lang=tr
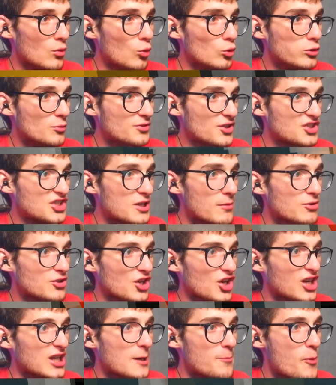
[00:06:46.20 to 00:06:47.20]
Oğlum siz kime
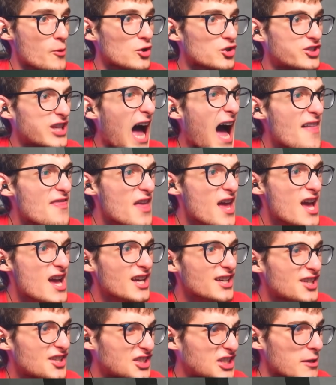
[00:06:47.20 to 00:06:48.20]
şekil yapıyorsunuz lan?
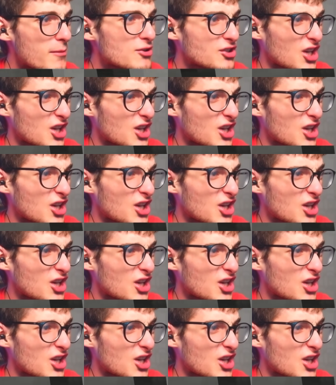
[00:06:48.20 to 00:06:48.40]
Siz kime